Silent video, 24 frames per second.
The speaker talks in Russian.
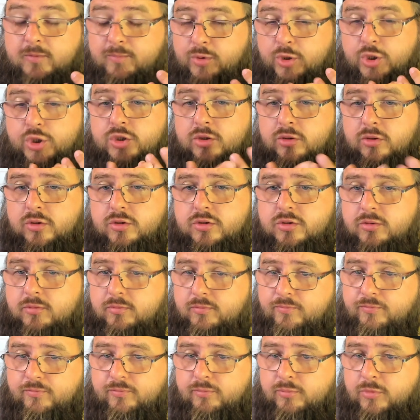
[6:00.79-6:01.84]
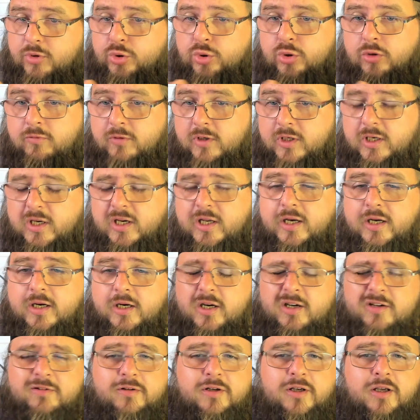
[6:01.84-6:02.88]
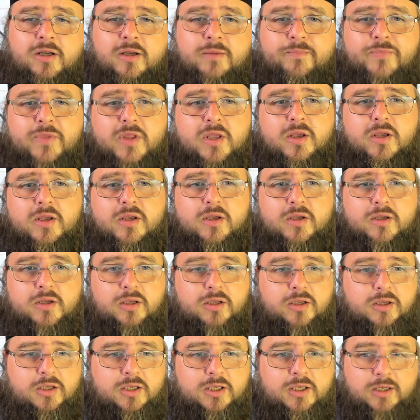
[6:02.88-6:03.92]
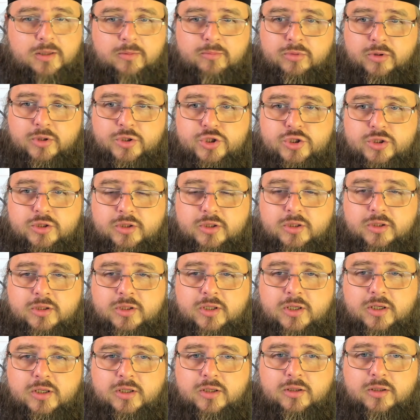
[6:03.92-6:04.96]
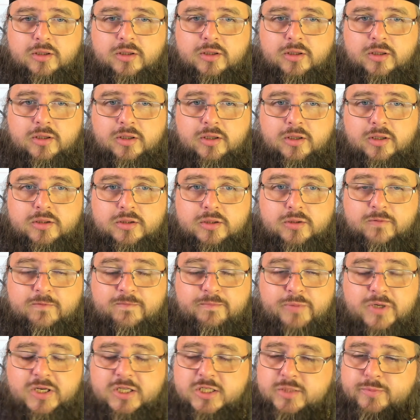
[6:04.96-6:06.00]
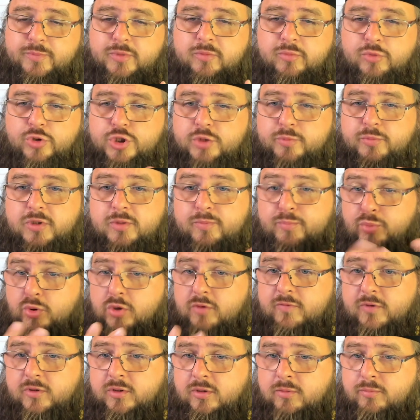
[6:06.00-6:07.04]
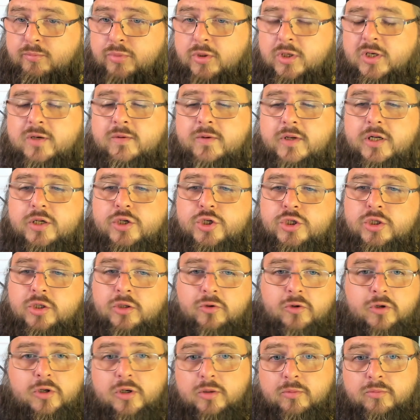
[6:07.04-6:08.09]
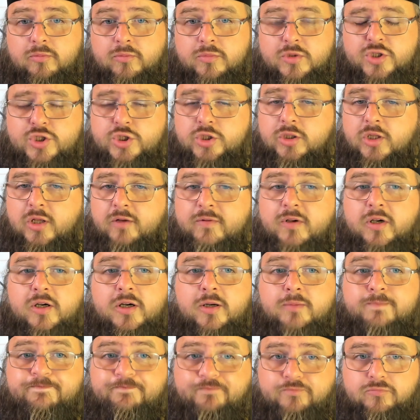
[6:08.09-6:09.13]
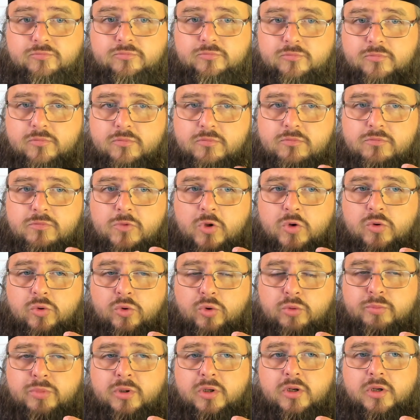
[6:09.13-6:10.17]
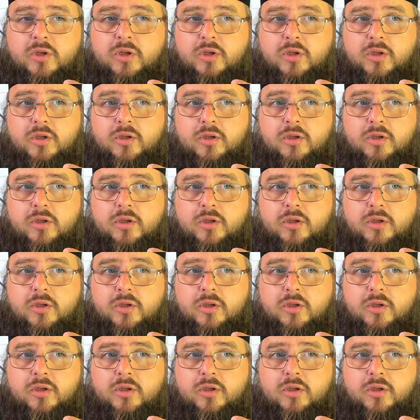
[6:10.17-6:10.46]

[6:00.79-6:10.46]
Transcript: это прижилось, медовое, ореховое и яблочное, да, это, в принципе, может быть поводом поговорить человеком, с человеком об